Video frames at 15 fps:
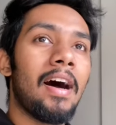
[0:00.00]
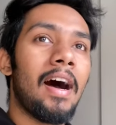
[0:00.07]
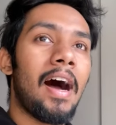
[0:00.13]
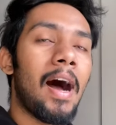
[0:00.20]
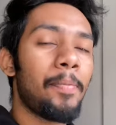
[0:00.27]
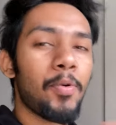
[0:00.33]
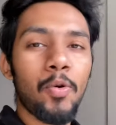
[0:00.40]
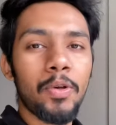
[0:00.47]

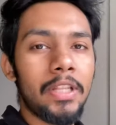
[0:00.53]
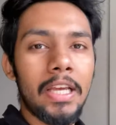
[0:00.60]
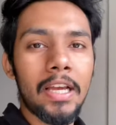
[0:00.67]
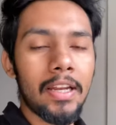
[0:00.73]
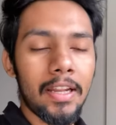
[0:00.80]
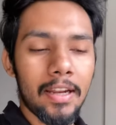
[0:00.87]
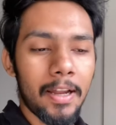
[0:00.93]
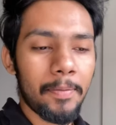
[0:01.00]
आपको कोई देख
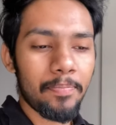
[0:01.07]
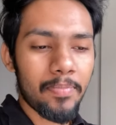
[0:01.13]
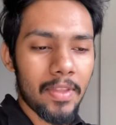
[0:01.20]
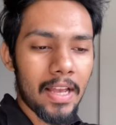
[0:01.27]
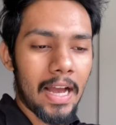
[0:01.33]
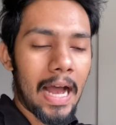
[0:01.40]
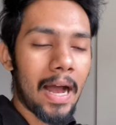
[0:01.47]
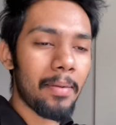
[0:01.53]
नहीं रहा है
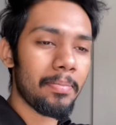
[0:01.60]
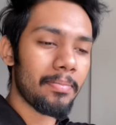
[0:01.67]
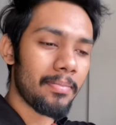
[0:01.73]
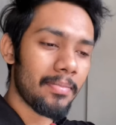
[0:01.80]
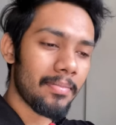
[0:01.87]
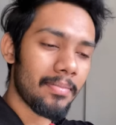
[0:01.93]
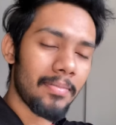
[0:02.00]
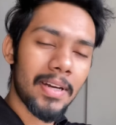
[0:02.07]
आप
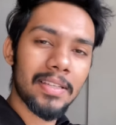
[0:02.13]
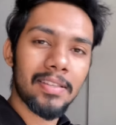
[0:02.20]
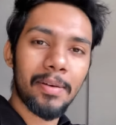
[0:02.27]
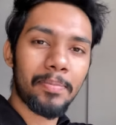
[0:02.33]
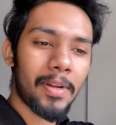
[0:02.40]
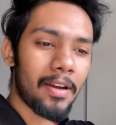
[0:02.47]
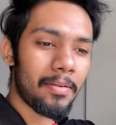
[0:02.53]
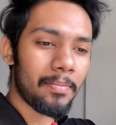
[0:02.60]
मस्त
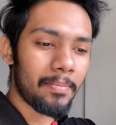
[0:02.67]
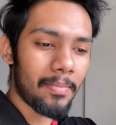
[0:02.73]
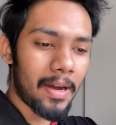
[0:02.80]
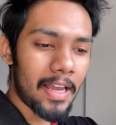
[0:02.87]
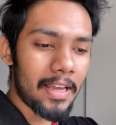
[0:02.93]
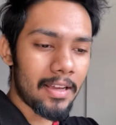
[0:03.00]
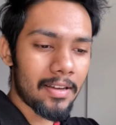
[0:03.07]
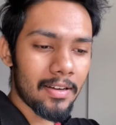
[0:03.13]
अपना
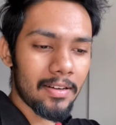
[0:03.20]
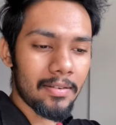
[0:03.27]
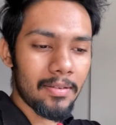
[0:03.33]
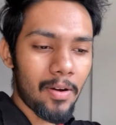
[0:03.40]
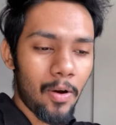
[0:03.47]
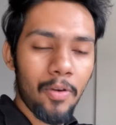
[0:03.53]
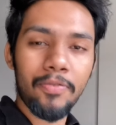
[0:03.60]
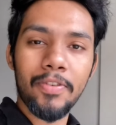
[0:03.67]
माइक
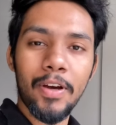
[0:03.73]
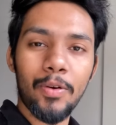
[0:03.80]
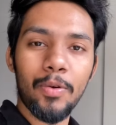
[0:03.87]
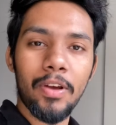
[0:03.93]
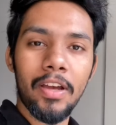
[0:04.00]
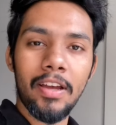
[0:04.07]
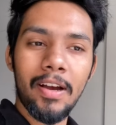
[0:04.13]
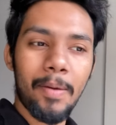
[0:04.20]
ऑफ
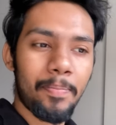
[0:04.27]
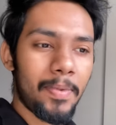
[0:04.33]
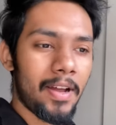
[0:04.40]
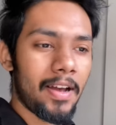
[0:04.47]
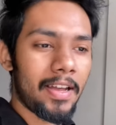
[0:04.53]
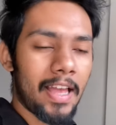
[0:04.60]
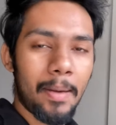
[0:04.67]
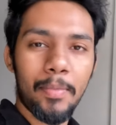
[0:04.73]
करोगे
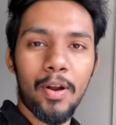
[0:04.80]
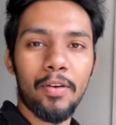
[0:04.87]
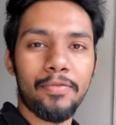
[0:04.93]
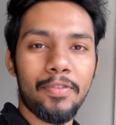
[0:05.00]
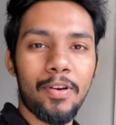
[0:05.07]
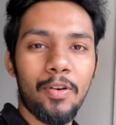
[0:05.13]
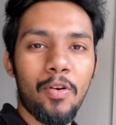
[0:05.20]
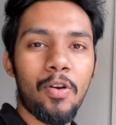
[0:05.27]
अपना कैमरा ऑफ
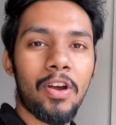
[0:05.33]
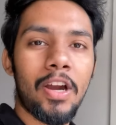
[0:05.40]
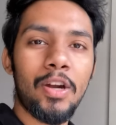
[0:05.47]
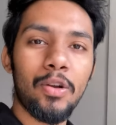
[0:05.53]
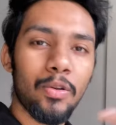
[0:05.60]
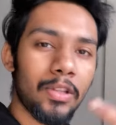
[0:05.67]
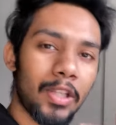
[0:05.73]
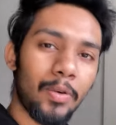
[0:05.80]
करोगे और कहीं
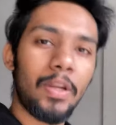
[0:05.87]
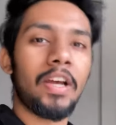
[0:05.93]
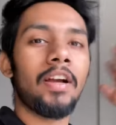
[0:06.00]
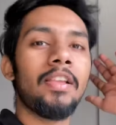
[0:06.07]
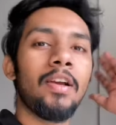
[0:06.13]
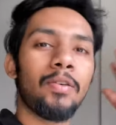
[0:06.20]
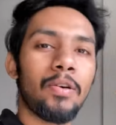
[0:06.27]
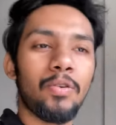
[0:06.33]
डोलते हुए
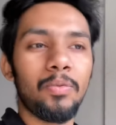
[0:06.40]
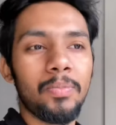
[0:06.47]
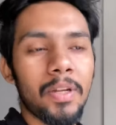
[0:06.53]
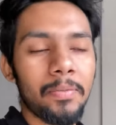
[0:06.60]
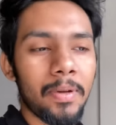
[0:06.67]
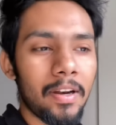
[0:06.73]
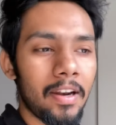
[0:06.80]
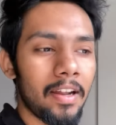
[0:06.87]
निकल जाओगे घूमने
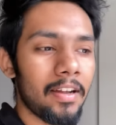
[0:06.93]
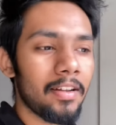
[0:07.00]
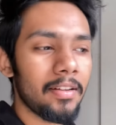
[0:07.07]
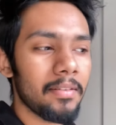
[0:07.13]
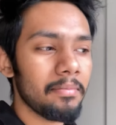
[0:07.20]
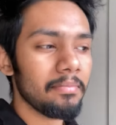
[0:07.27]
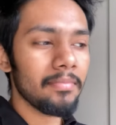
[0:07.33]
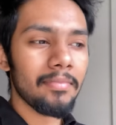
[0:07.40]
फिरने
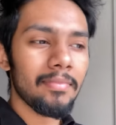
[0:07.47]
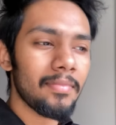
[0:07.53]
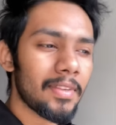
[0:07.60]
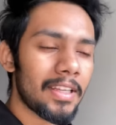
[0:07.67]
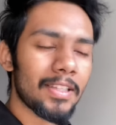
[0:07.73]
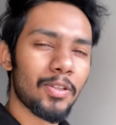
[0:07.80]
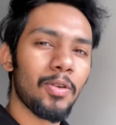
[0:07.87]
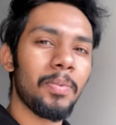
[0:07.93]

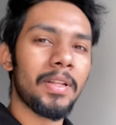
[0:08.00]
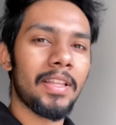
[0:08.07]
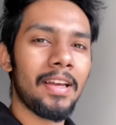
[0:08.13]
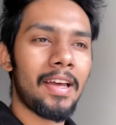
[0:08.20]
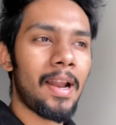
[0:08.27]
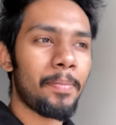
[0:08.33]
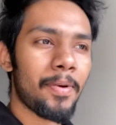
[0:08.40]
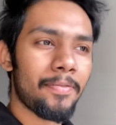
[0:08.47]
किसको पता
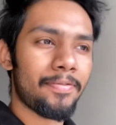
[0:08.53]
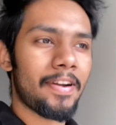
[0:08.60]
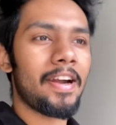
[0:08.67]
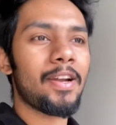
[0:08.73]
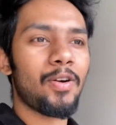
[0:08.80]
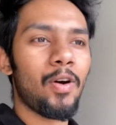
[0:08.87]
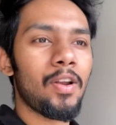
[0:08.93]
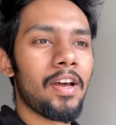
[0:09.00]
यार आपका
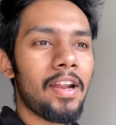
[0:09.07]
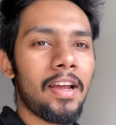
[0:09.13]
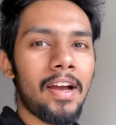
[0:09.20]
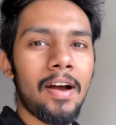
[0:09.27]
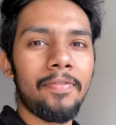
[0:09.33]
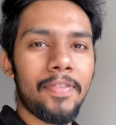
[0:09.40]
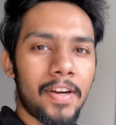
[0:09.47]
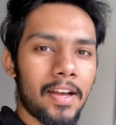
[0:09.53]
फ्रेंड कॉल करेगा
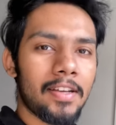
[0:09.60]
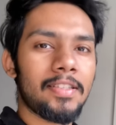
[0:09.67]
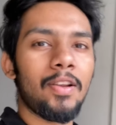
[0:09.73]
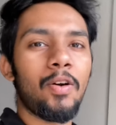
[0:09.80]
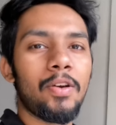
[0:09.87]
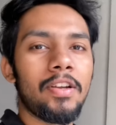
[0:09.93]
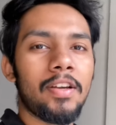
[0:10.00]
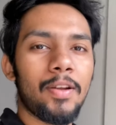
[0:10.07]
आप फटाक से
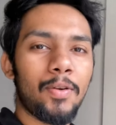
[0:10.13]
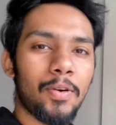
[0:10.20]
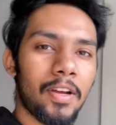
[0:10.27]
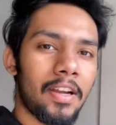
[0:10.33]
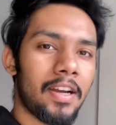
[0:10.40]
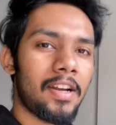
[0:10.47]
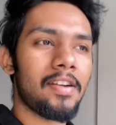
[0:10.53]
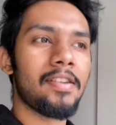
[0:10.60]
लॉगिन करोगे
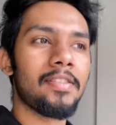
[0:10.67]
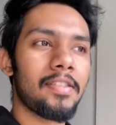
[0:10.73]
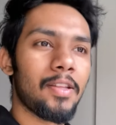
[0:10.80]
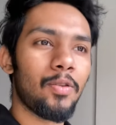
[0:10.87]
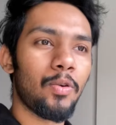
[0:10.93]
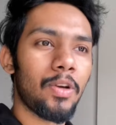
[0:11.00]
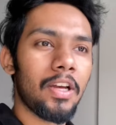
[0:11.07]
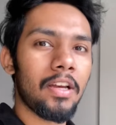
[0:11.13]
अटेंडेंस दे
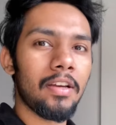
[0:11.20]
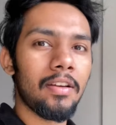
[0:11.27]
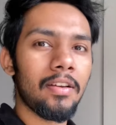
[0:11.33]
दोगे